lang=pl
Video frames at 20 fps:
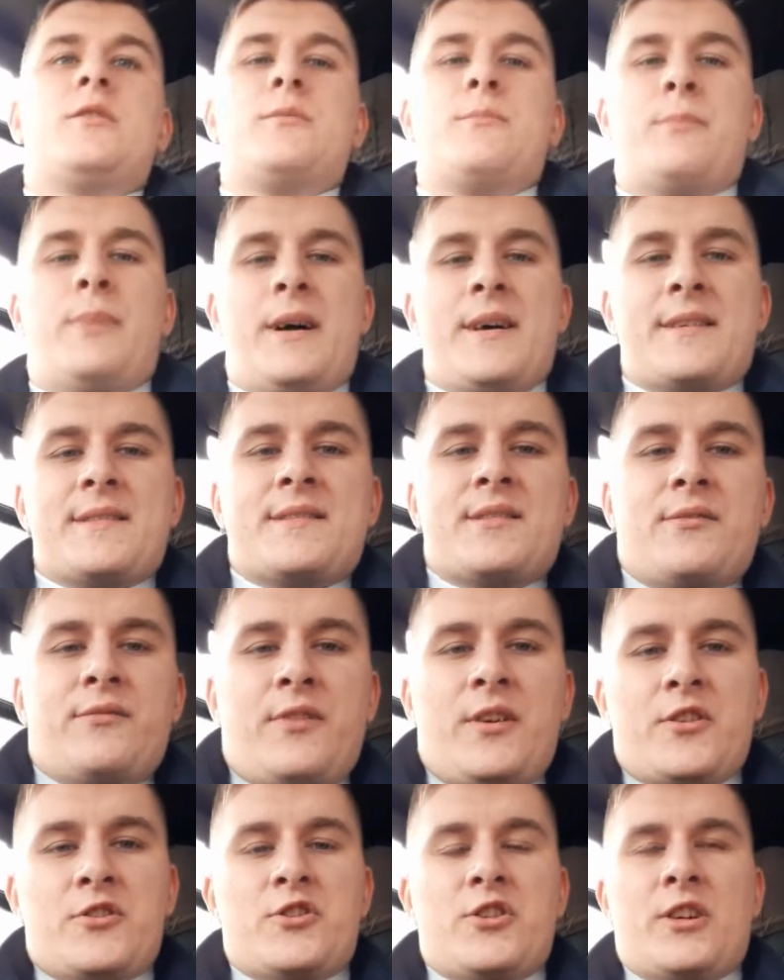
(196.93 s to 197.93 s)
bardzo
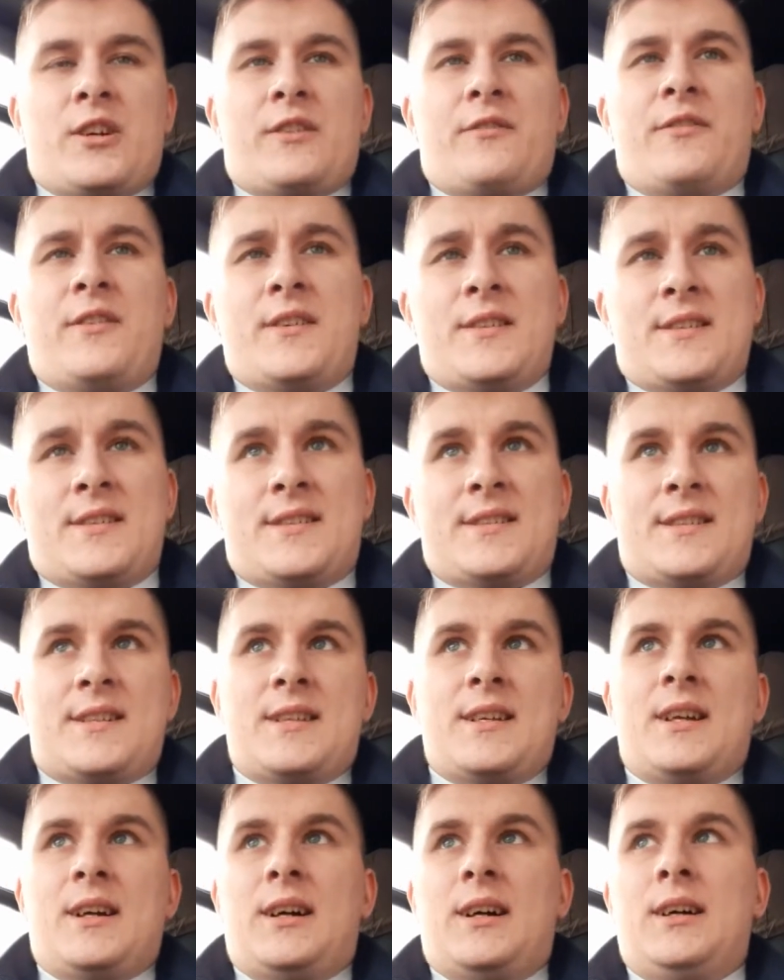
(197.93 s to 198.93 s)
ważna
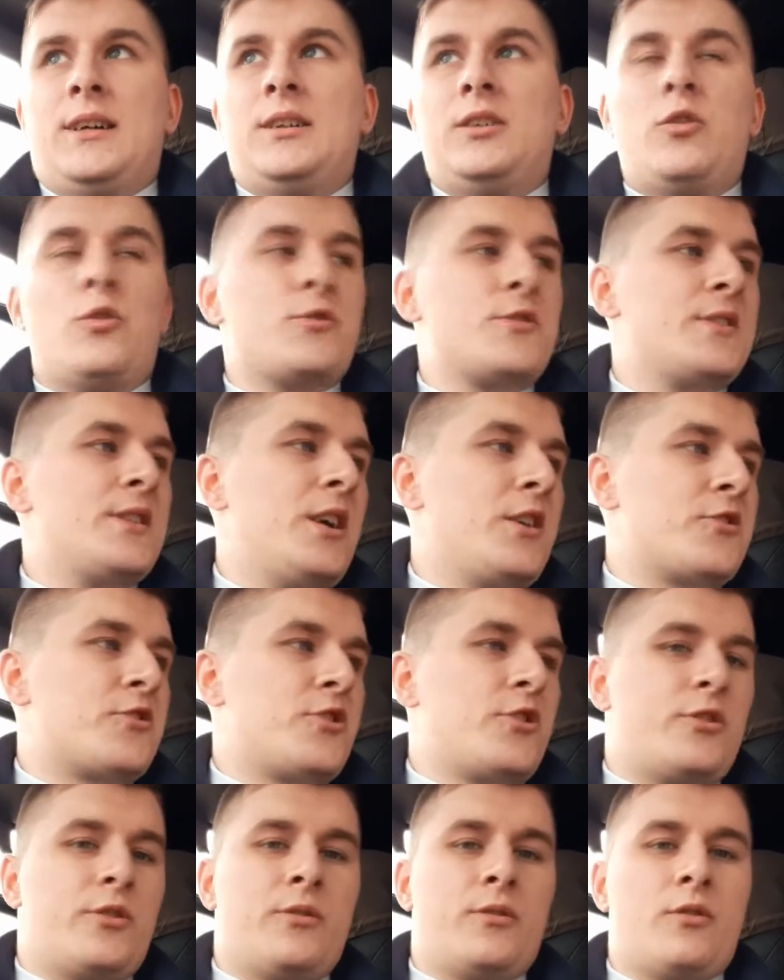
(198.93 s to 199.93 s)
kwestia
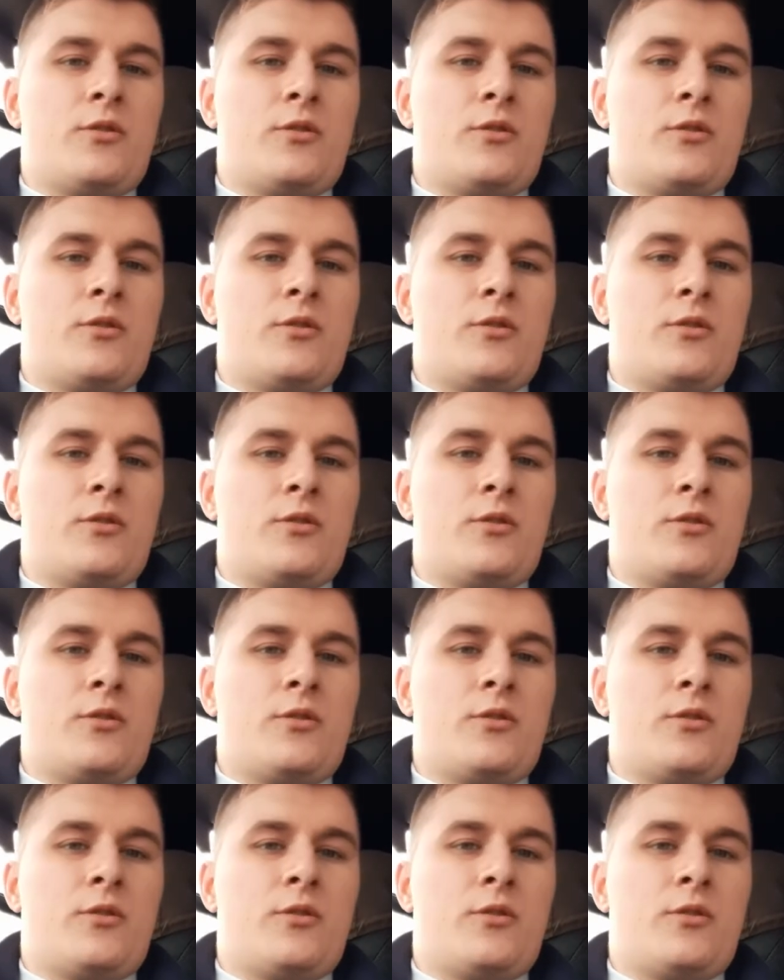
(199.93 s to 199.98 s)
oznaczeń.